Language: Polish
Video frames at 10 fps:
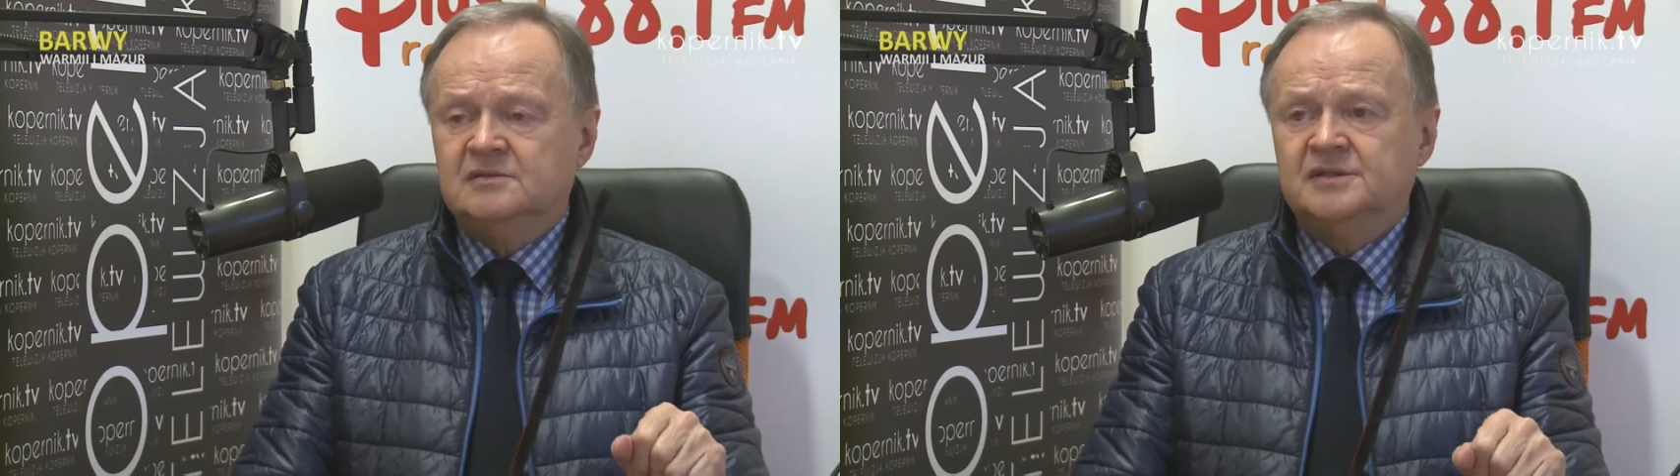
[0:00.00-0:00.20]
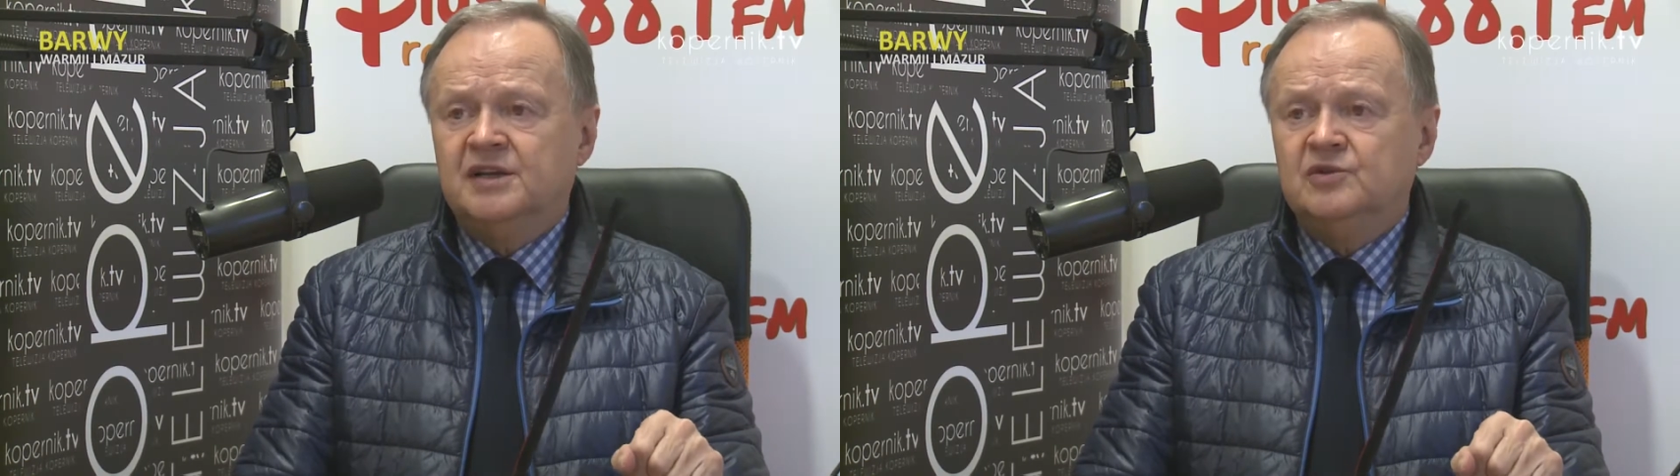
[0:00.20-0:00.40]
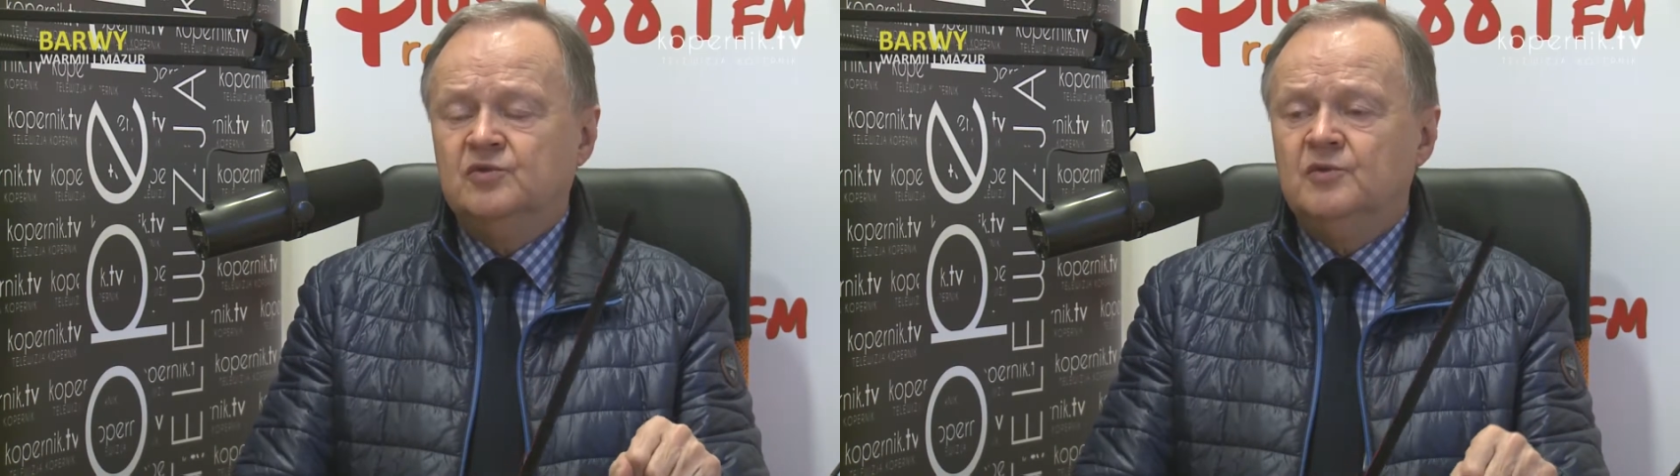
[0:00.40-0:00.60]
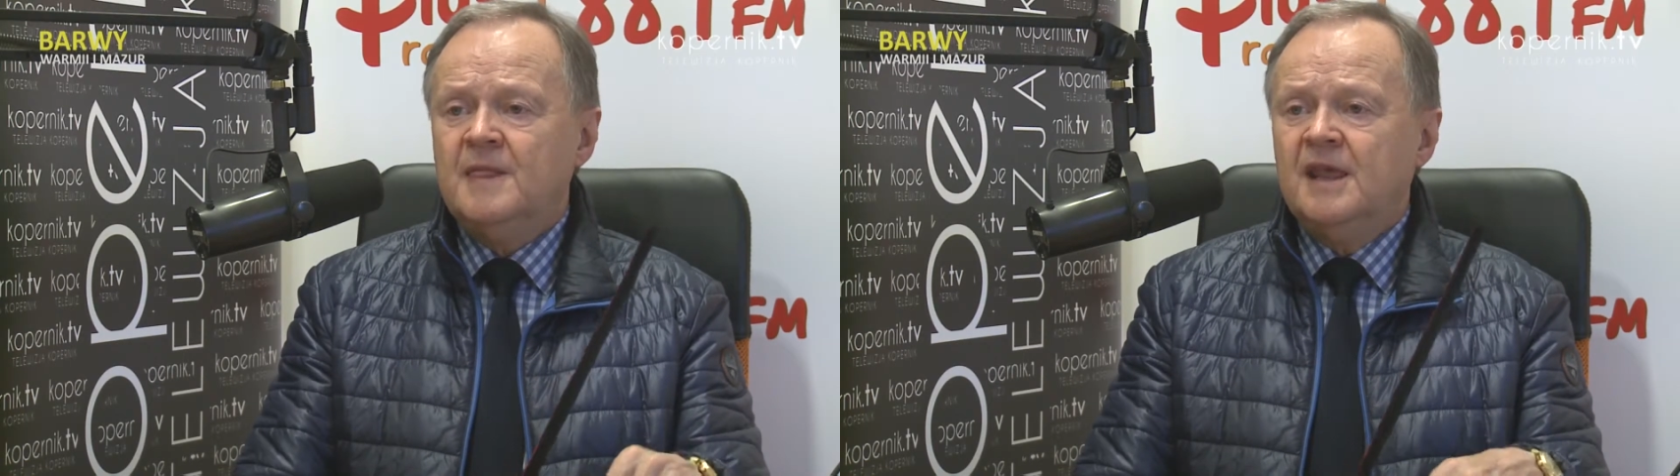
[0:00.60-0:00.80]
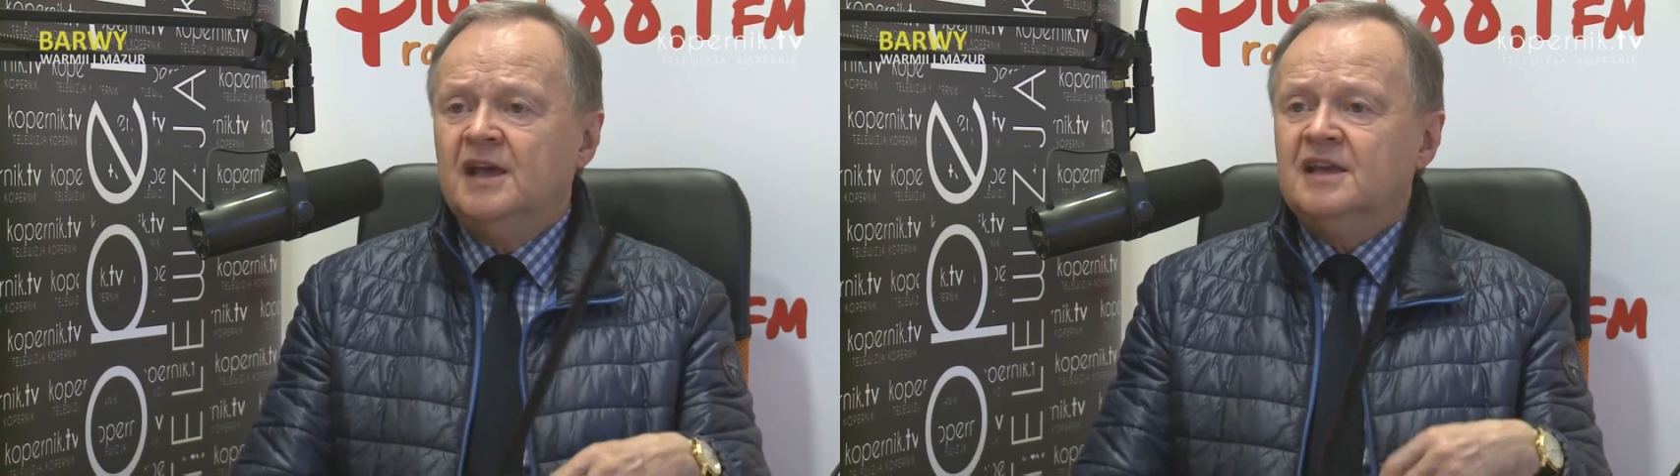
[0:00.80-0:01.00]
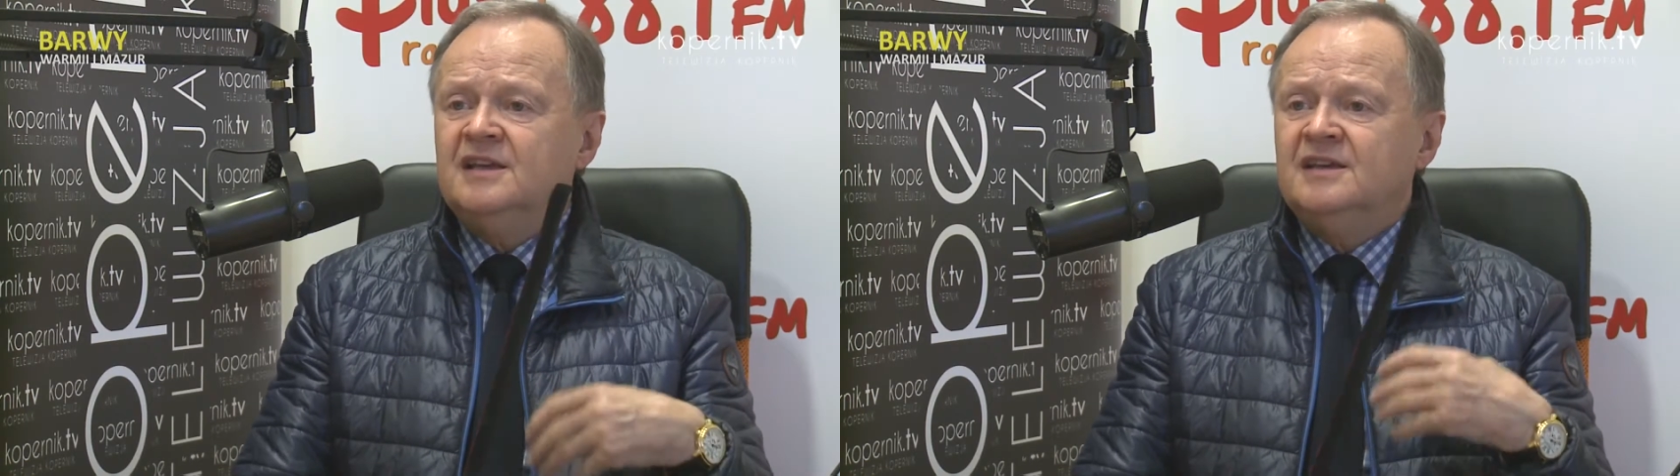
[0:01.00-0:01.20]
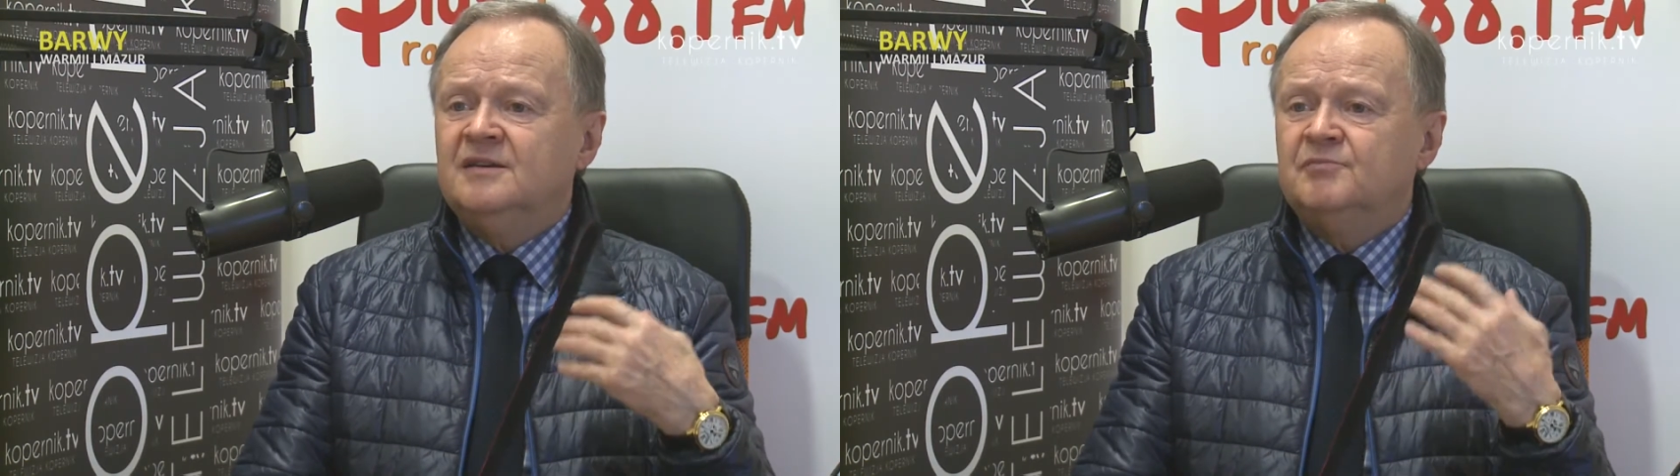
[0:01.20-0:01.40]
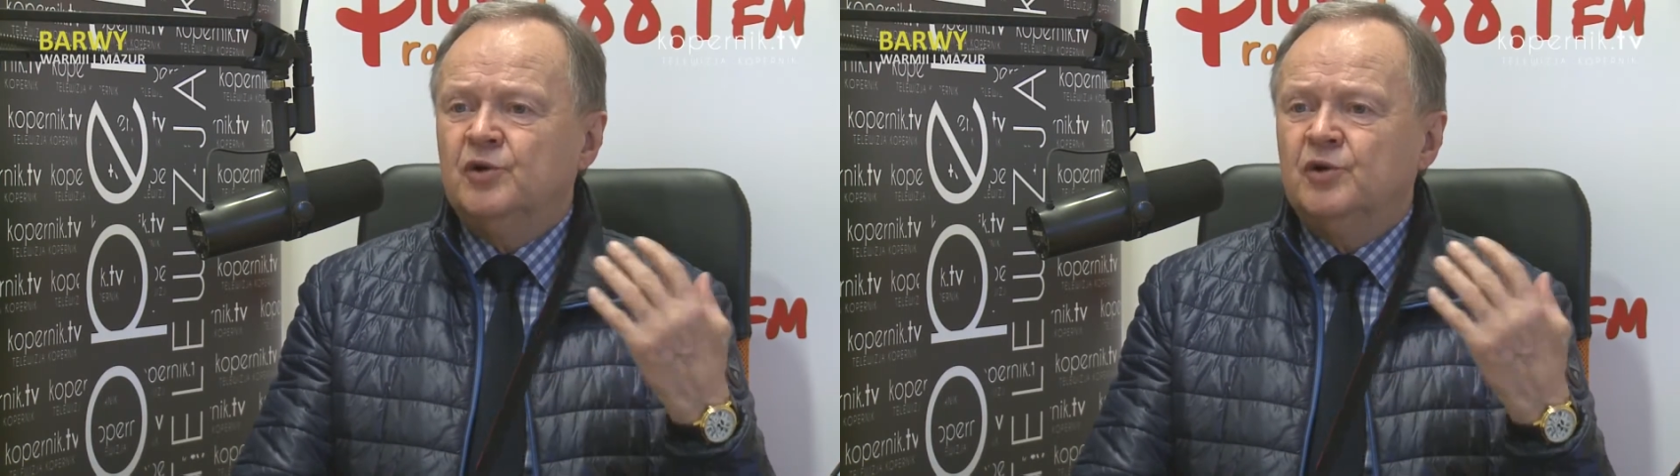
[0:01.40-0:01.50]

e, ręku i